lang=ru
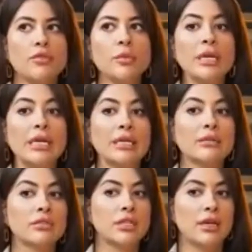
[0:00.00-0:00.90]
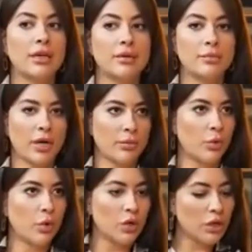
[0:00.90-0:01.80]
Вы были в селе
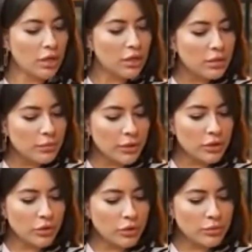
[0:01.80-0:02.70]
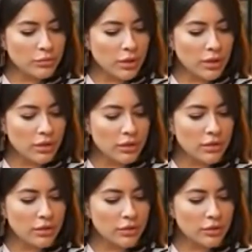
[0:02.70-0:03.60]
Перемога, потом
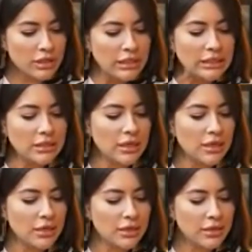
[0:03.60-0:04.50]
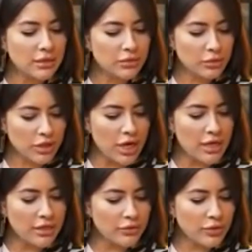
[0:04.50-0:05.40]
э, Рудницкая,
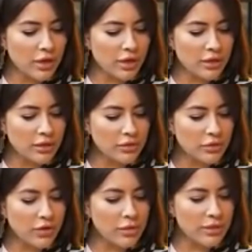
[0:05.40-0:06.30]
Лукьяневка, Нова